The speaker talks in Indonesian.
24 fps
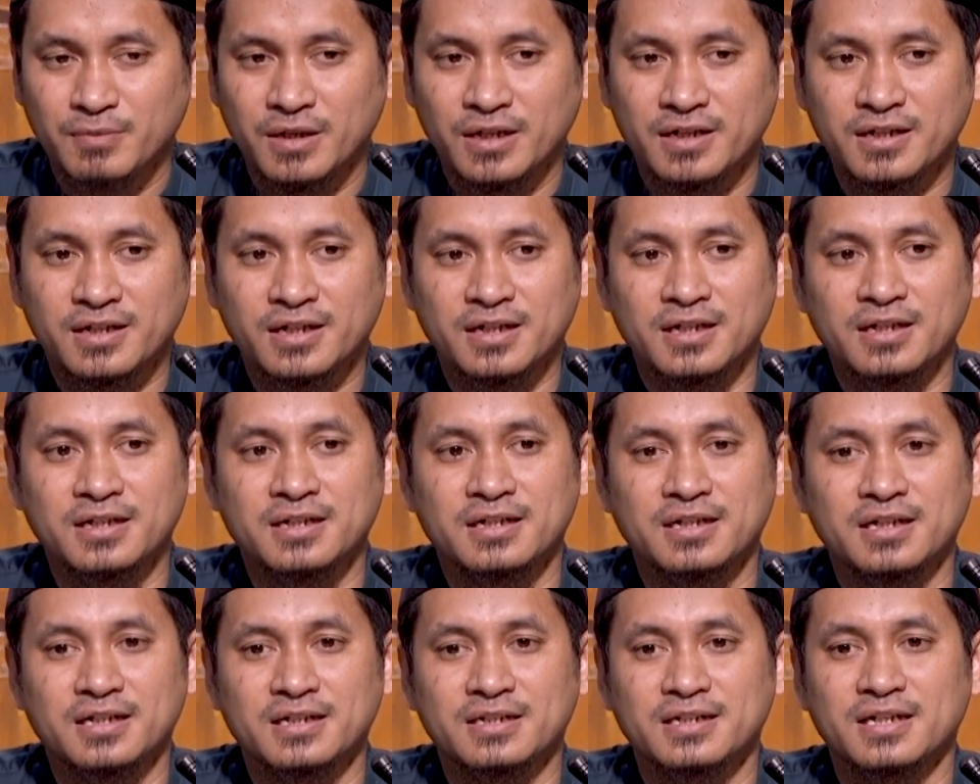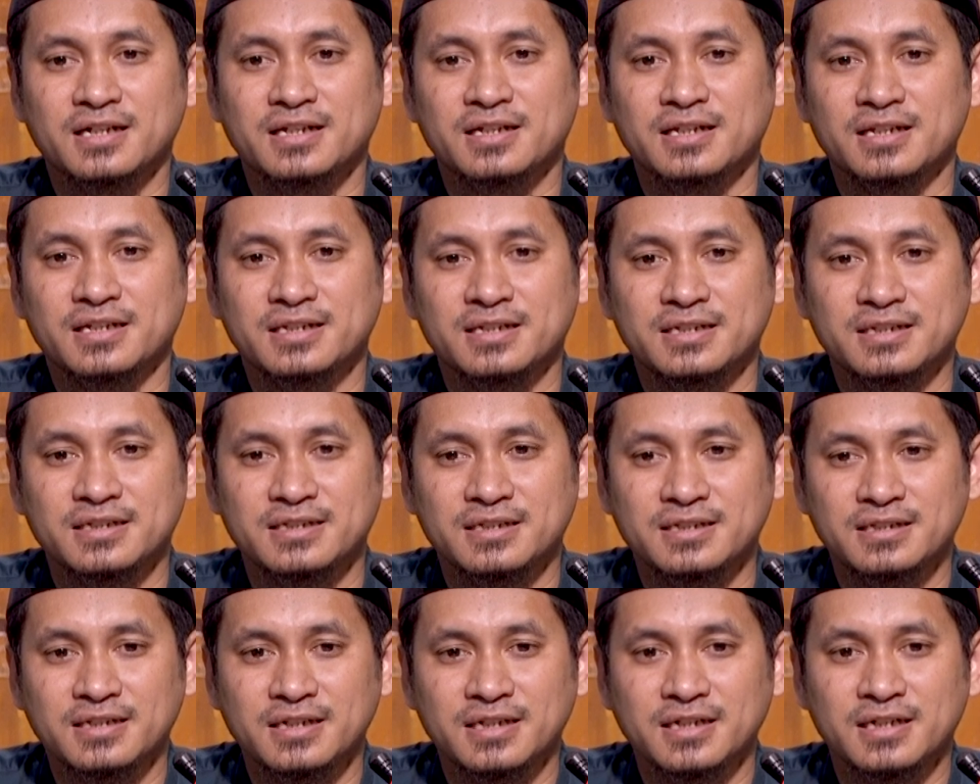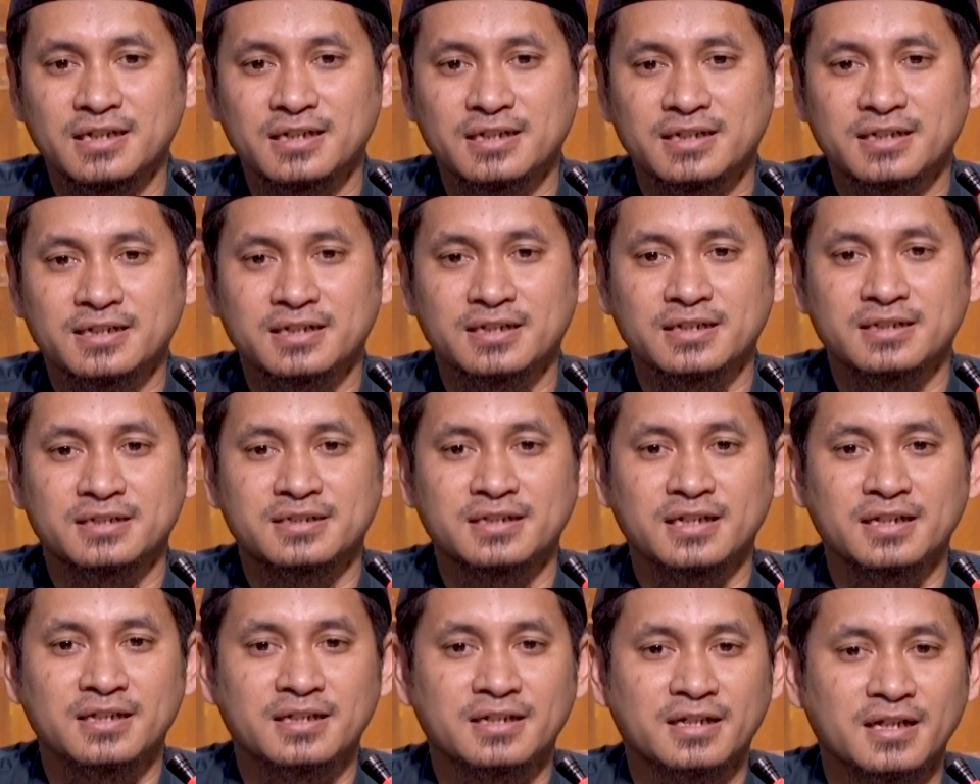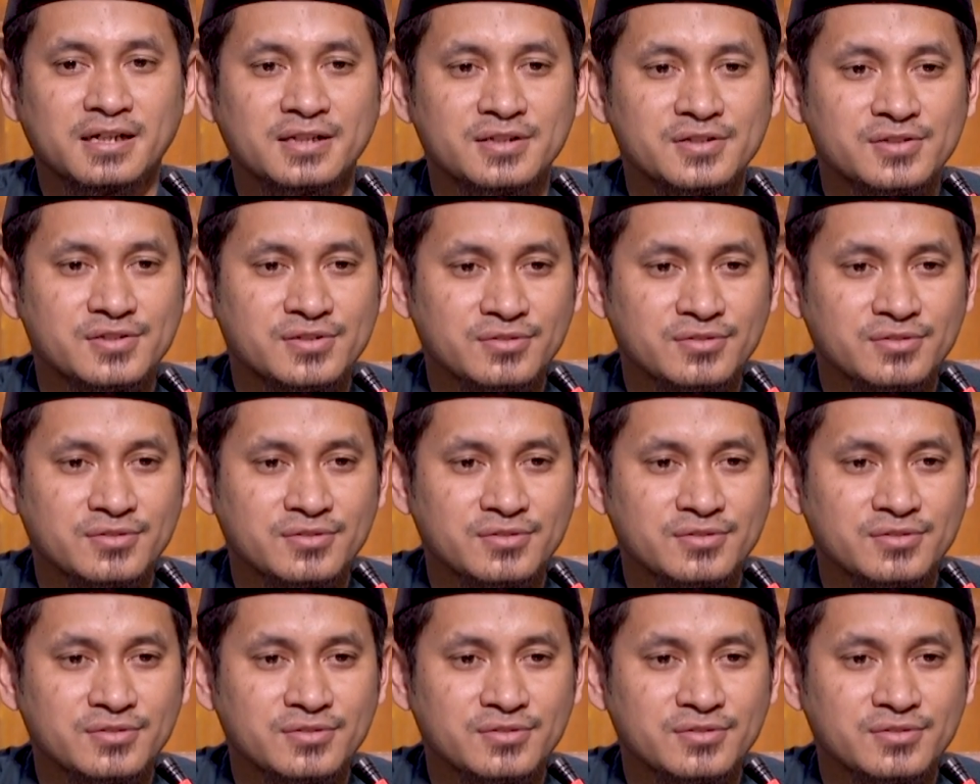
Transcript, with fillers: maka hendaklah dia kerjakan